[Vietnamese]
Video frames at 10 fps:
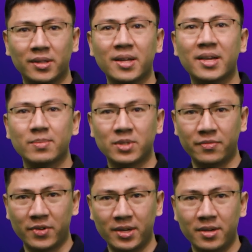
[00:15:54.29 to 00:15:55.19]
tiết kiệm chi
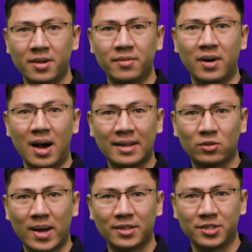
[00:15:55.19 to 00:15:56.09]
phí và an
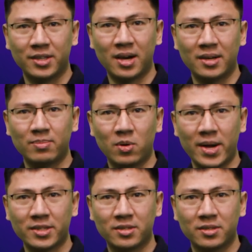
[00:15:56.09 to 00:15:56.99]
toàn trên
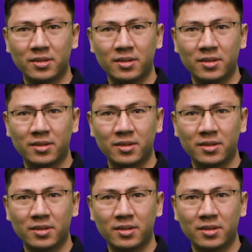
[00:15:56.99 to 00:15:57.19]
AWS.